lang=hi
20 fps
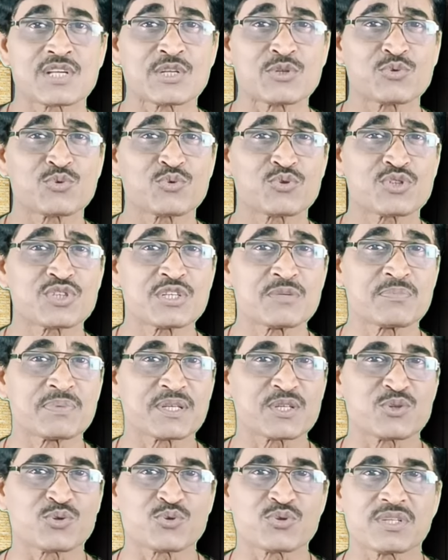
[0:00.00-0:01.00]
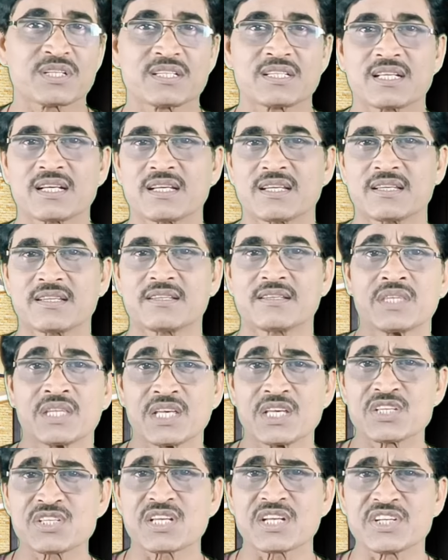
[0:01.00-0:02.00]
संतुष्टि पर जोर देता है
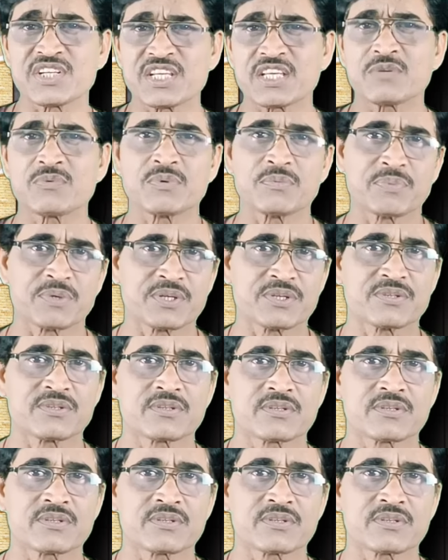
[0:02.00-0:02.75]
इसके ठीक विपरीत